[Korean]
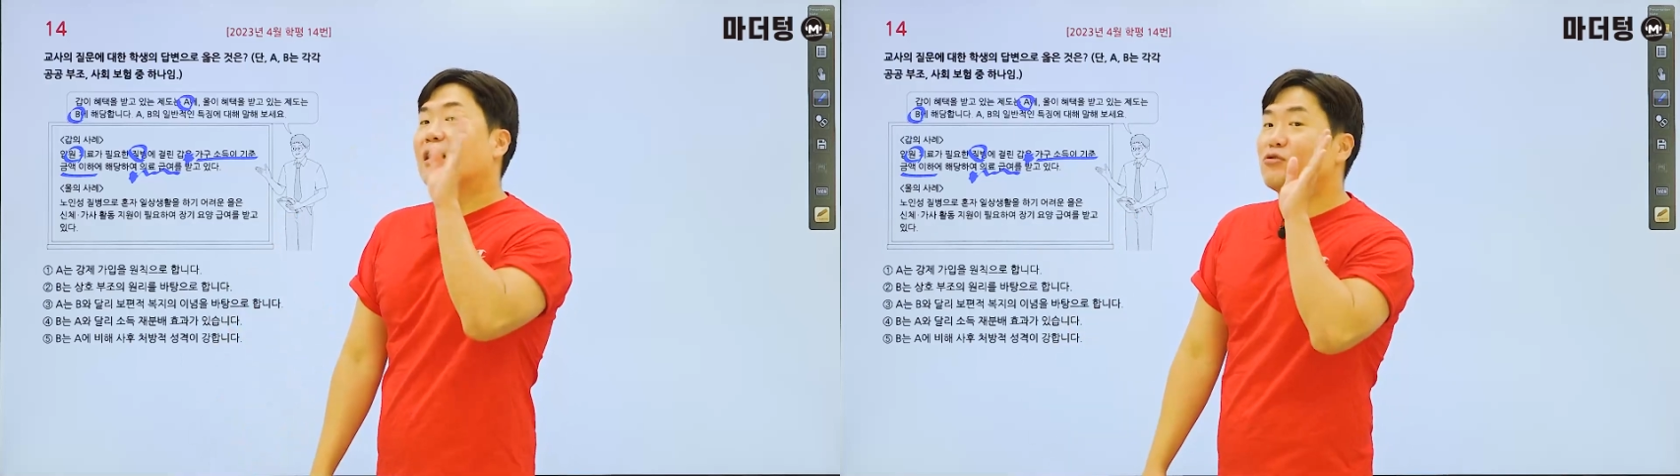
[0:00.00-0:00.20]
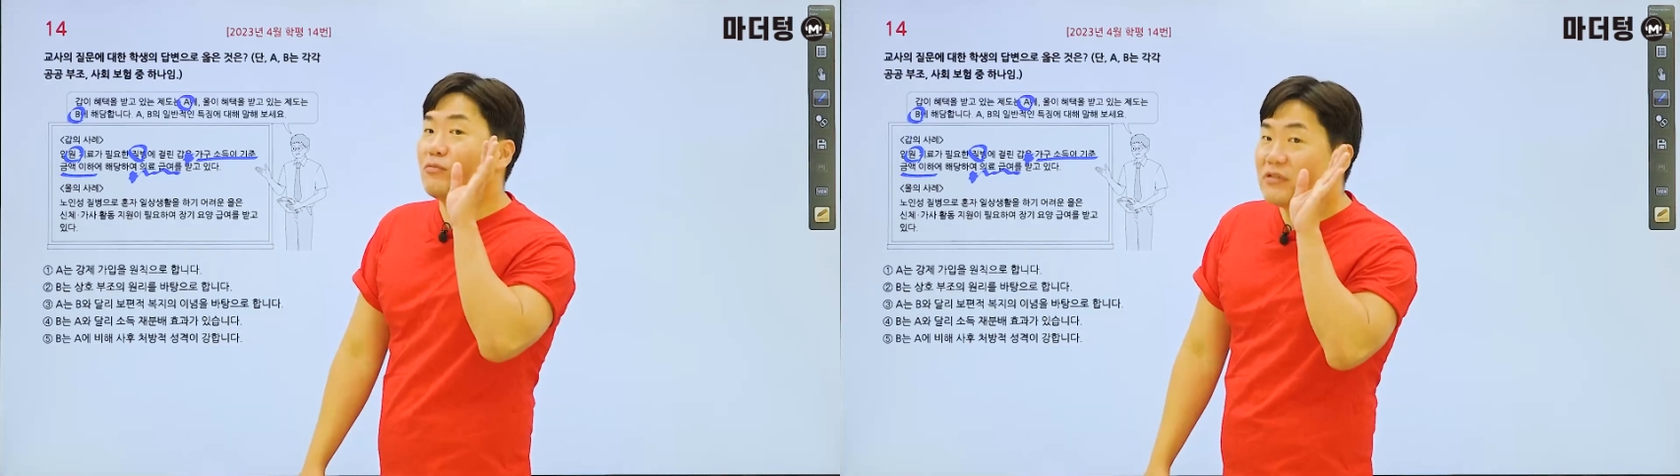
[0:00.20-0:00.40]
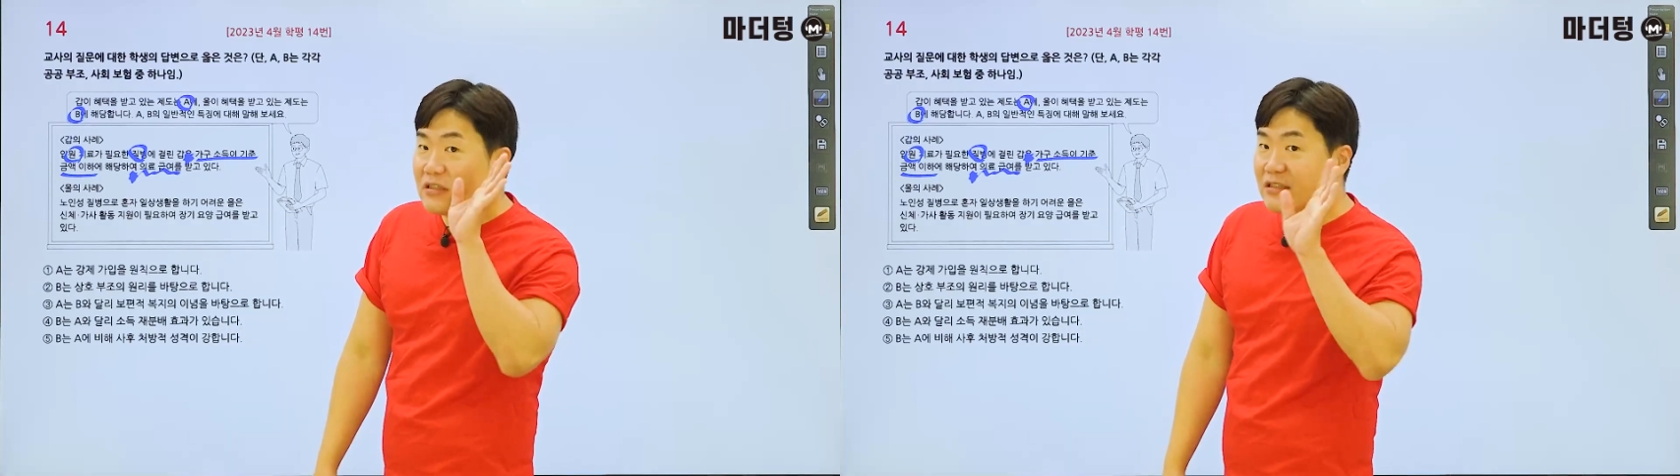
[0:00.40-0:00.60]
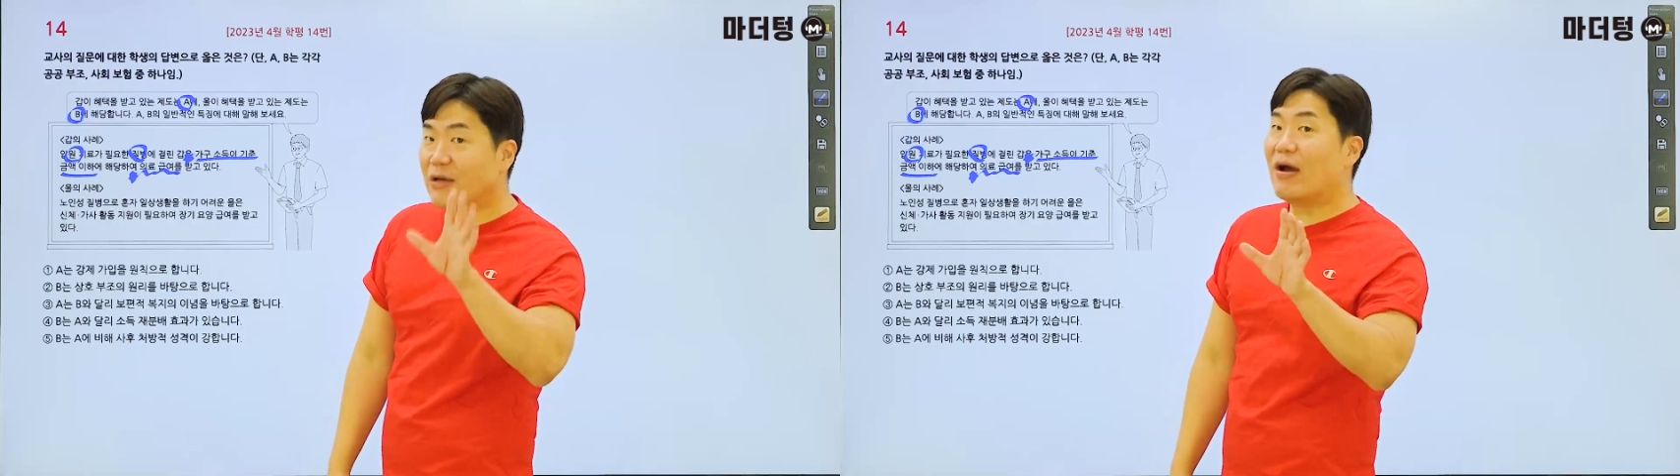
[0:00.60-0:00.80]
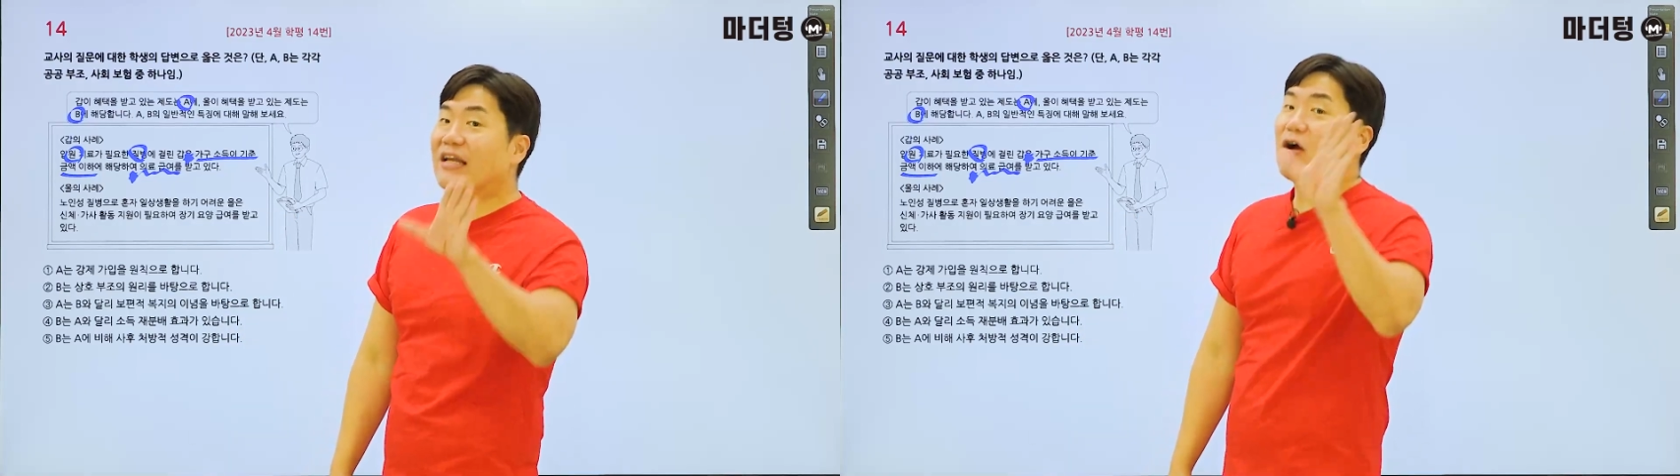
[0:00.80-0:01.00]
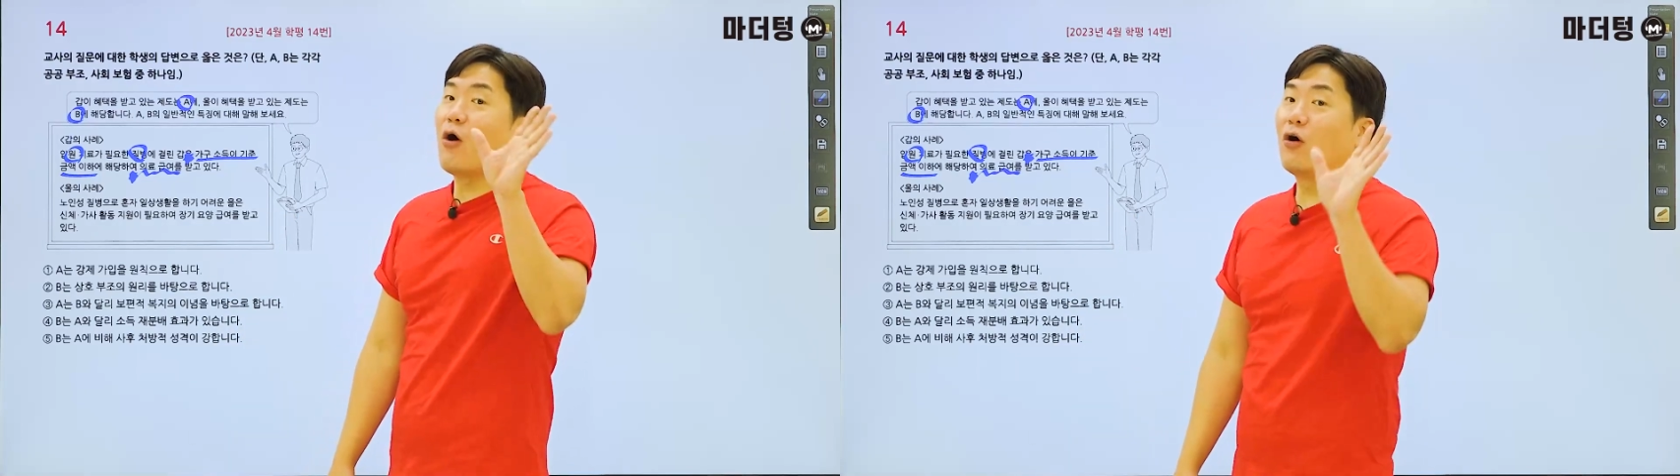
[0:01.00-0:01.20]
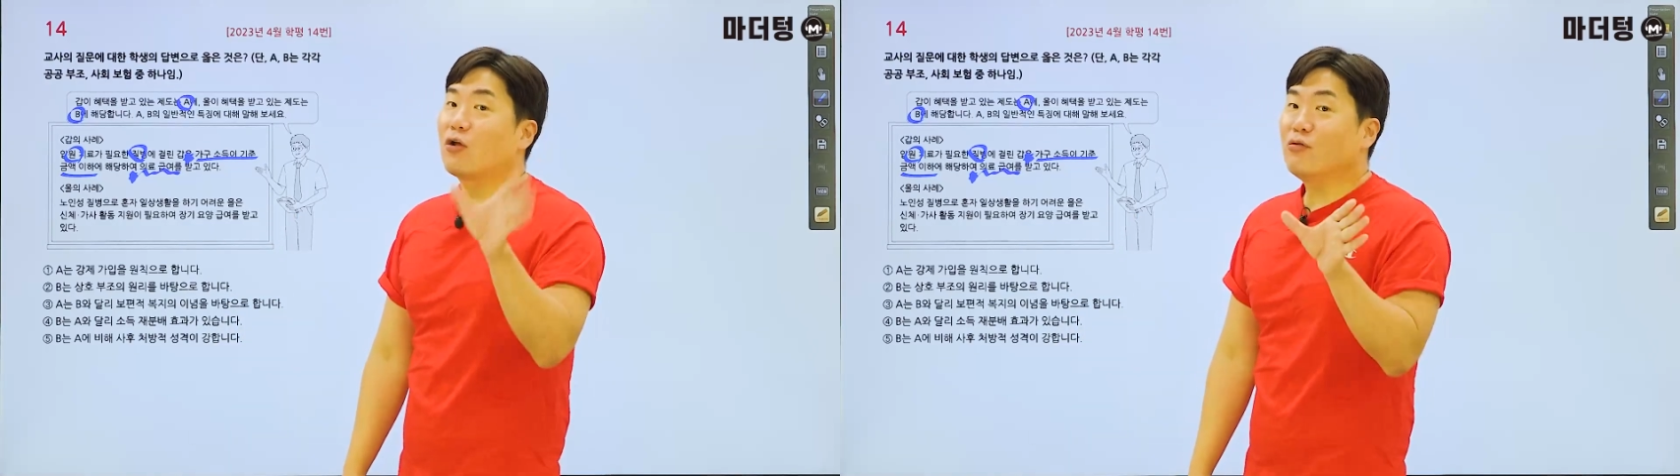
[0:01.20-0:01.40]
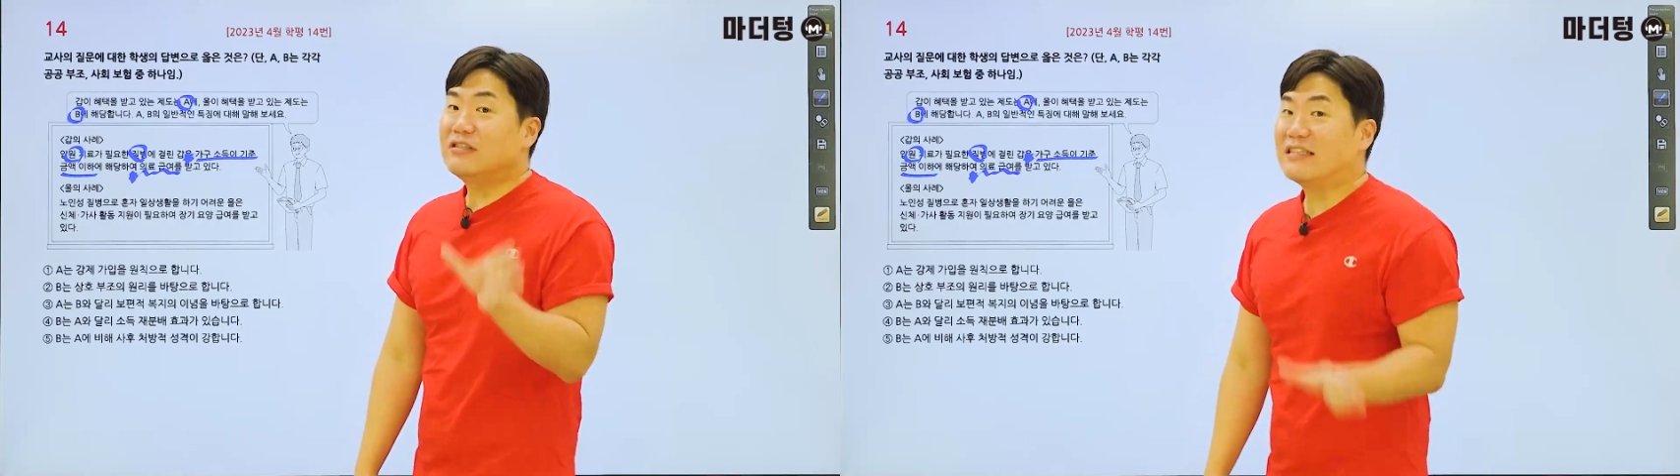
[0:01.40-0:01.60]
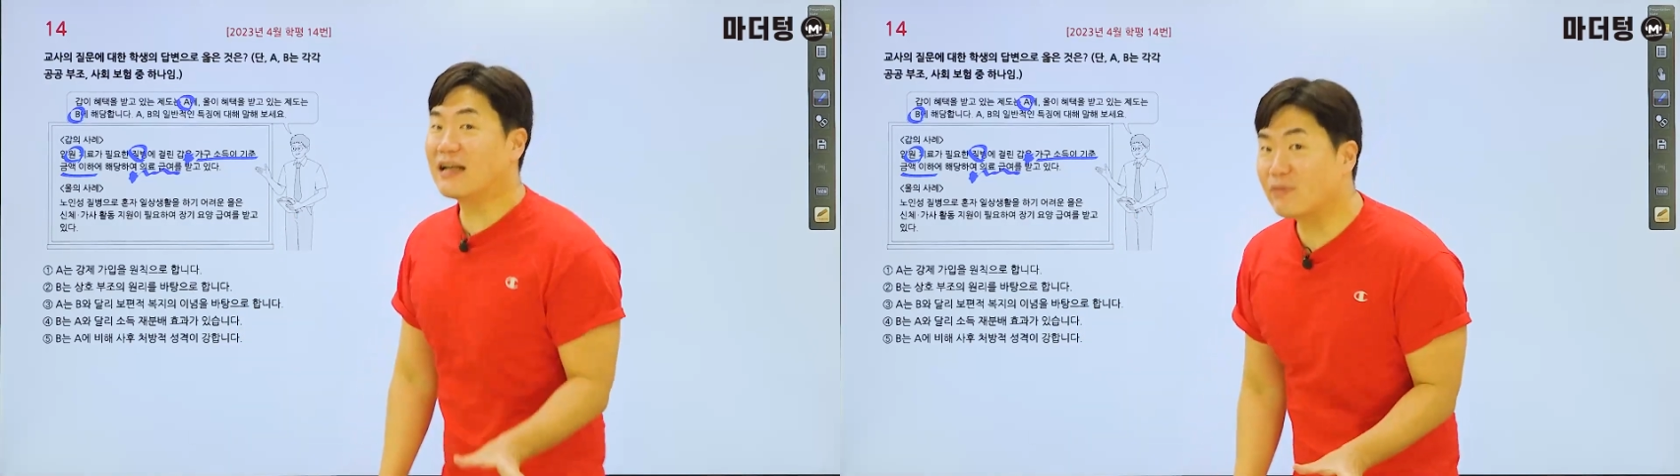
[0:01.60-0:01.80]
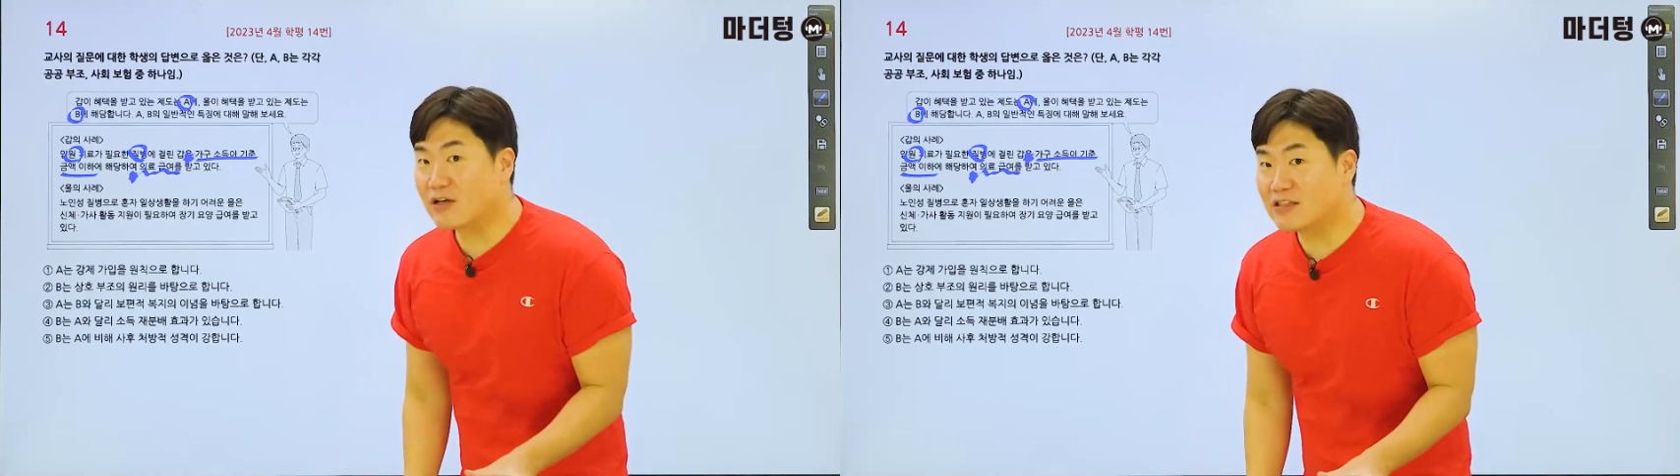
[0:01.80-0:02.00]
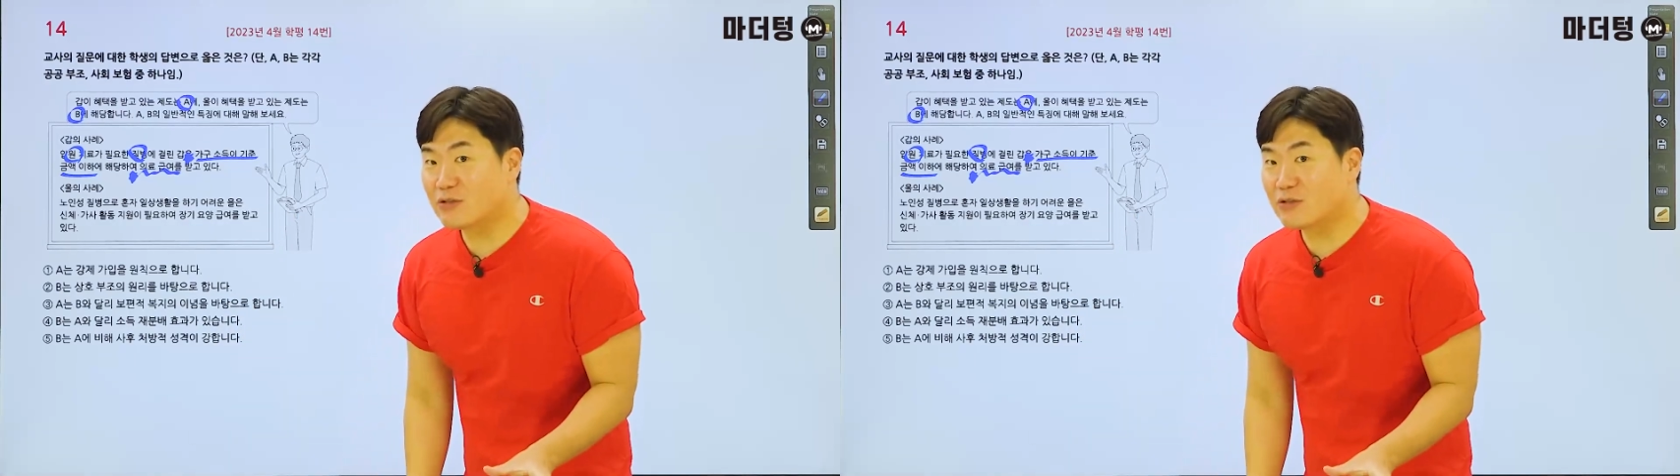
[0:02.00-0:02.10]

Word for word: 좀 생활이 어려운 사람들을